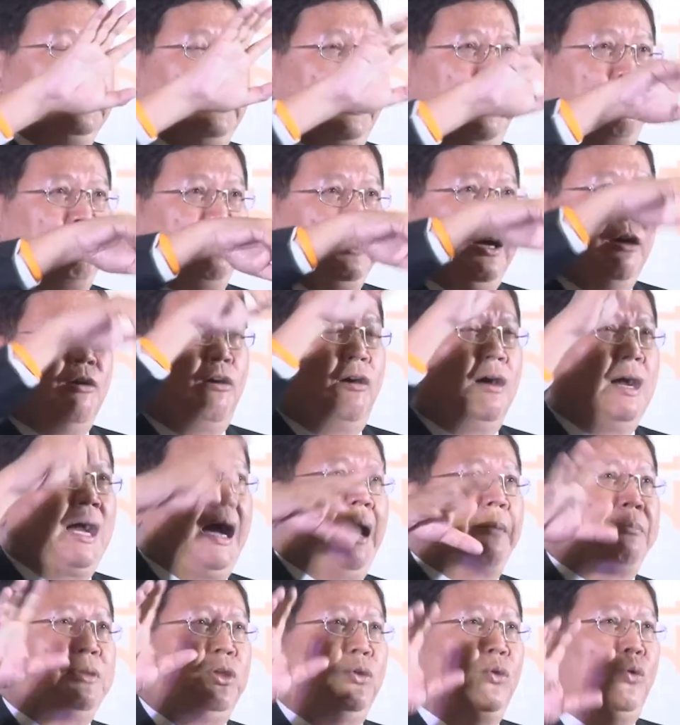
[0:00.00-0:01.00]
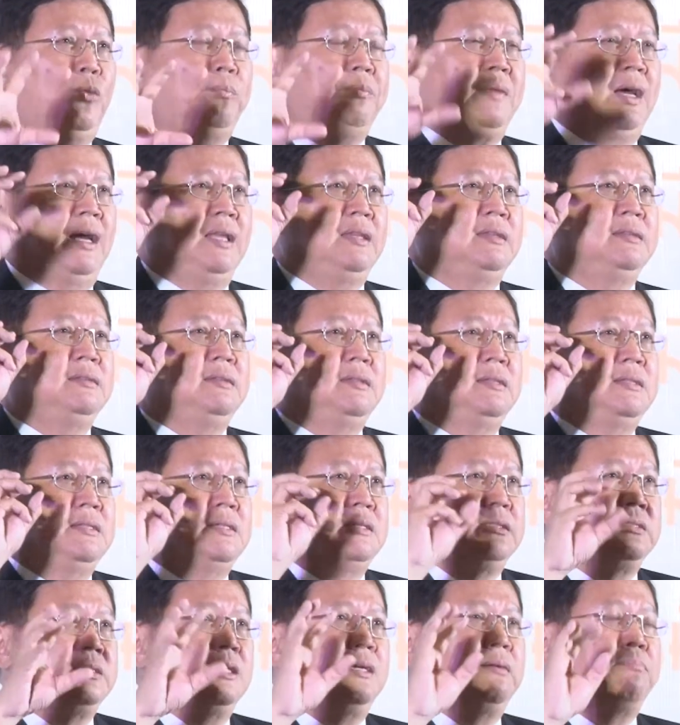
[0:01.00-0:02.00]
กับเรื่องของการที่รูปนั้น
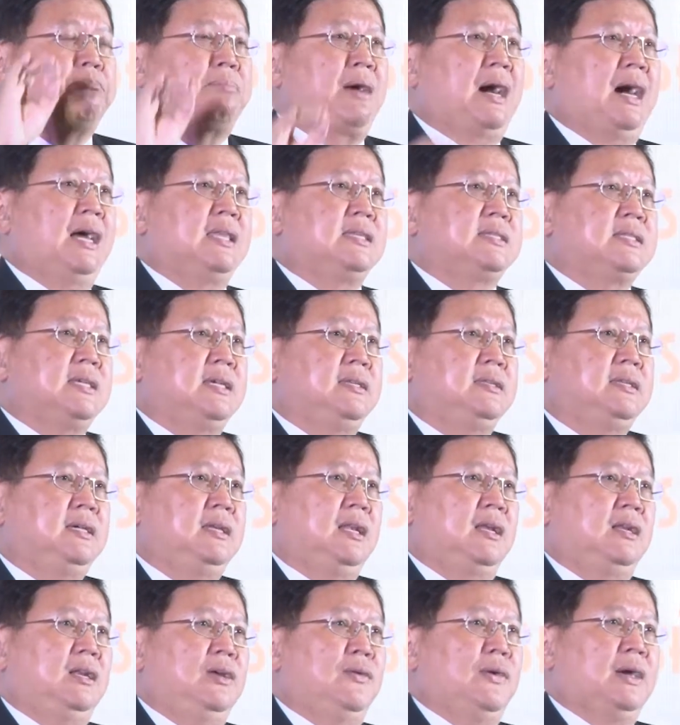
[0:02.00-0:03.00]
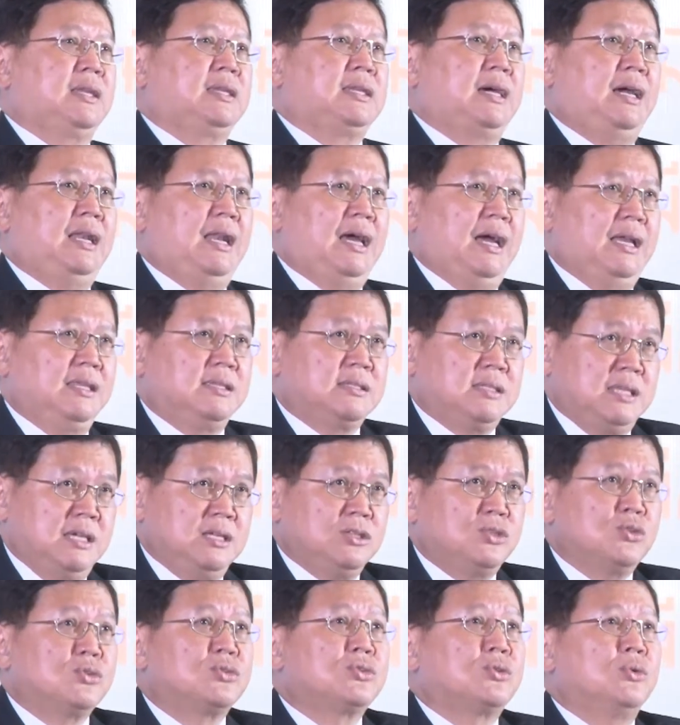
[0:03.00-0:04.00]
จึงผ่านสิ่งที่เราเรียกว่า Thailand
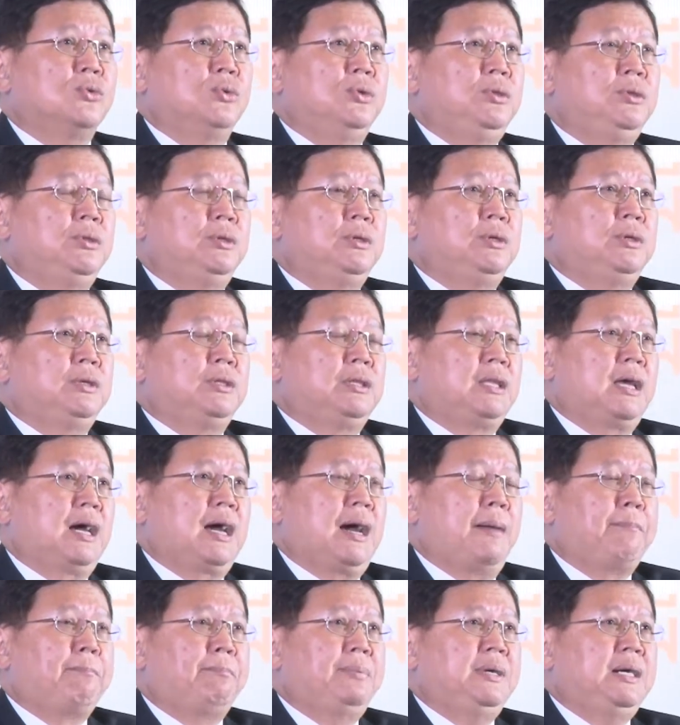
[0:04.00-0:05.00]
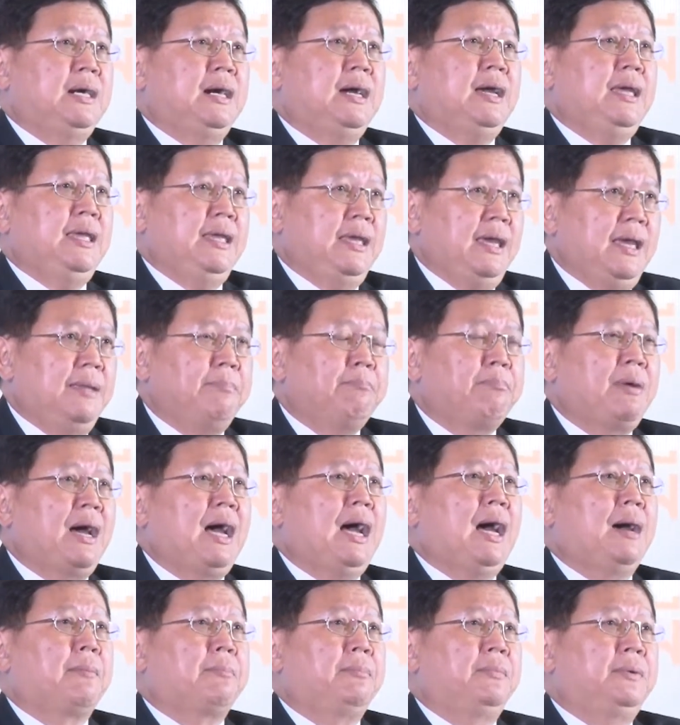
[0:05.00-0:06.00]
4.0 นะครับเพื่อให้เห็น
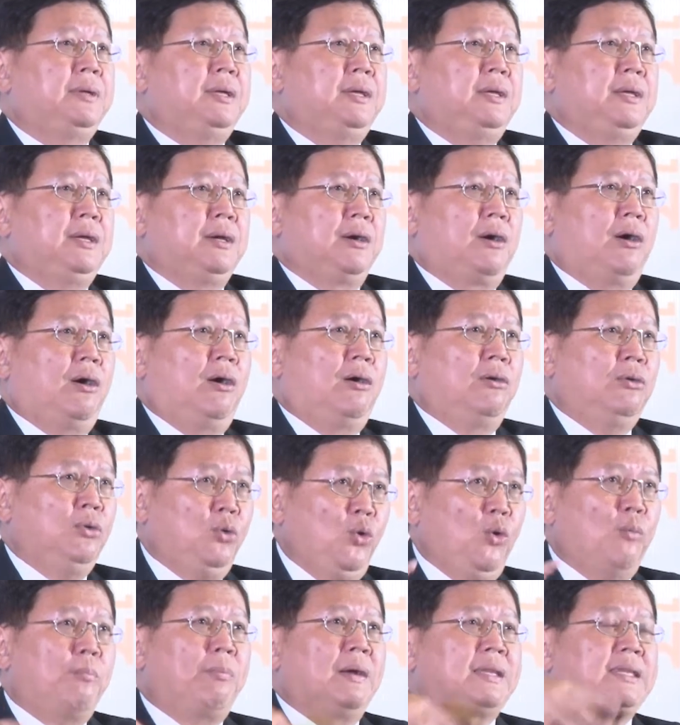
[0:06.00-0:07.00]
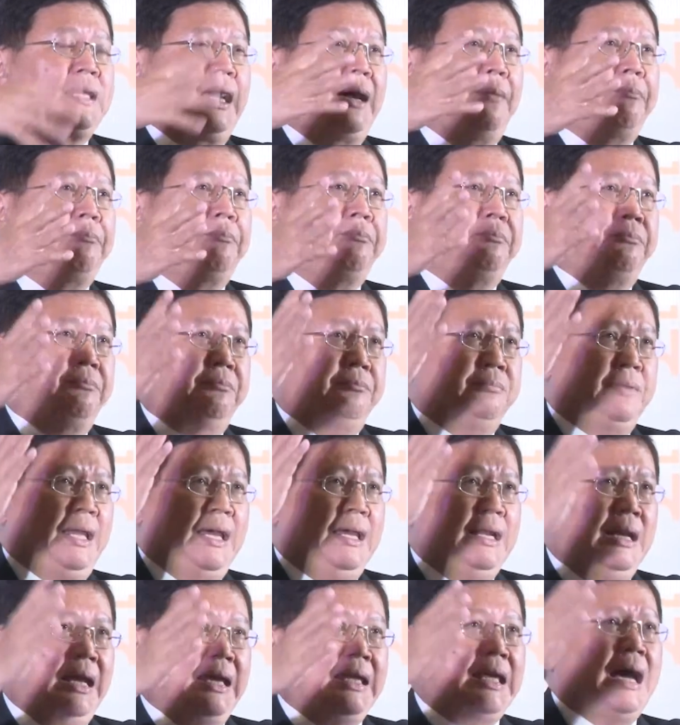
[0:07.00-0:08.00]
ภาพของรูปธรรมใน
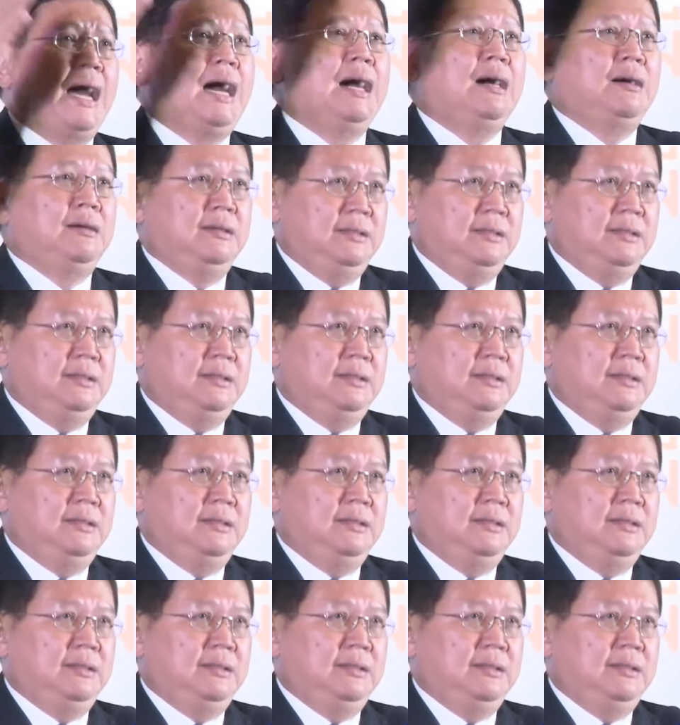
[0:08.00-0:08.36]
ระยะ